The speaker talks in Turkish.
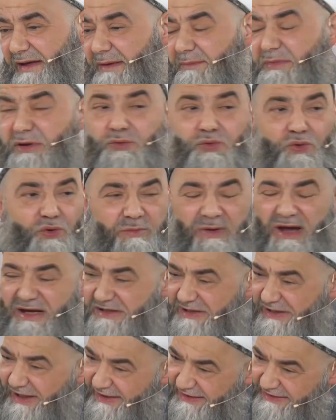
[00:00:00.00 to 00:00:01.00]
Bir türbe
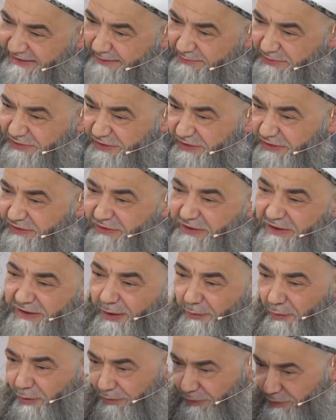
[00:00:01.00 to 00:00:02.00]
işlerinde bir
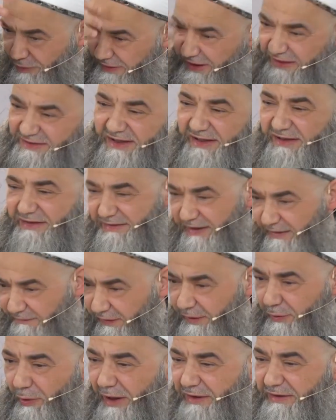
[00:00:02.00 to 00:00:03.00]
sıkıntılar oldu. Neyse
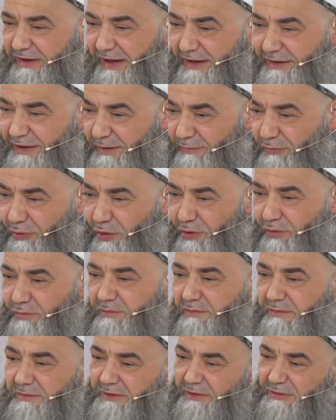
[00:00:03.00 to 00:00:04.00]
teferruatına
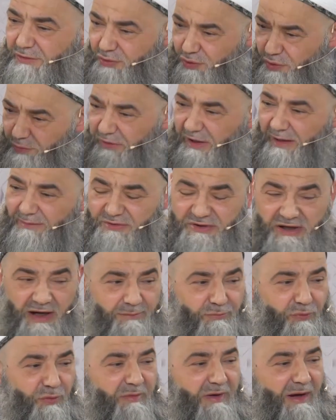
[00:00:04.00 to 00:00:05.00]
girmiyorum şu mu
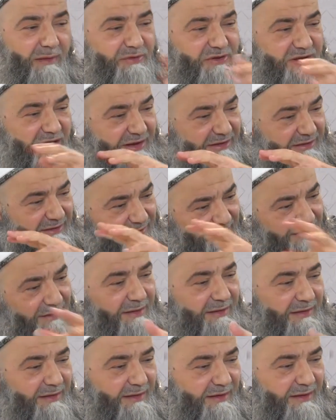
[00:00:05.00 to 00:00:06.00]
yapacak, bu mu yapacak?
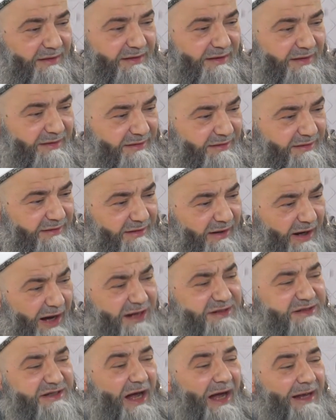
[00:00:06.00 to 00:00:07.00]
E,
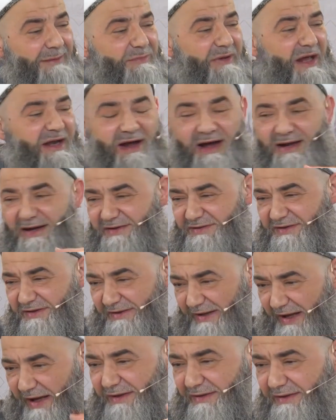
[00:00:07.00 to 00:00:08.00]
hak sahipleri
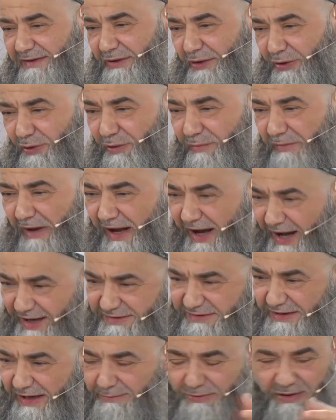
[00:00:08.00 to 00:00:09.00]
arasında diyorum ya. Yani. Hak
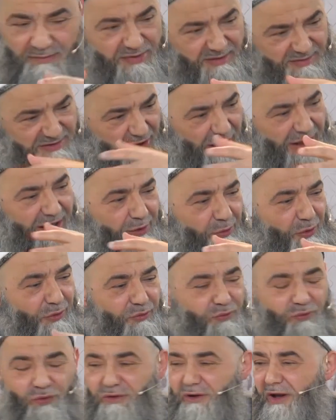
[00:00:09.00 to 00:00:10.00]
sahipleri. Bir şeyler
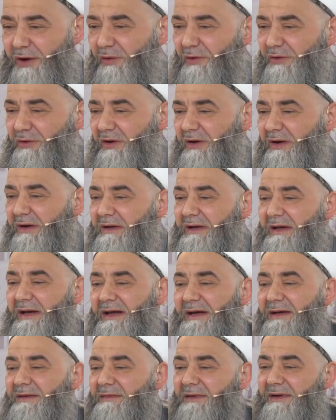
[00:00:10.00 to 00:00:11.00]
olduk, onlar oldu.
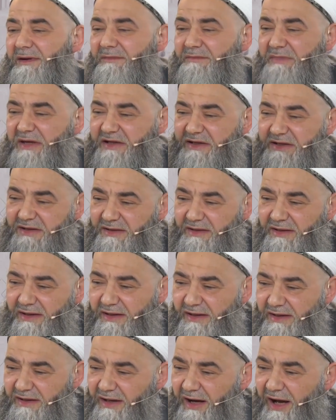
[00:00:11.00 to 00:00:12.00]
Bir
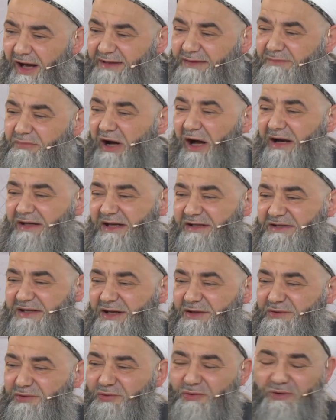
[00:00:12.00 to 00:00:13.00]
e, hanım
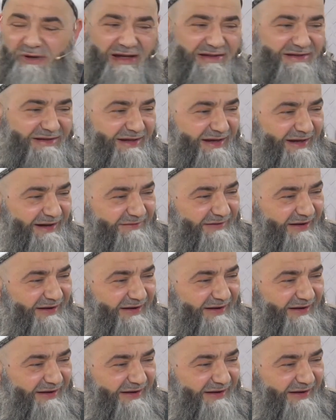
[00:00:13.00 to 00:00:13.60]
kardeşe zuhur etti.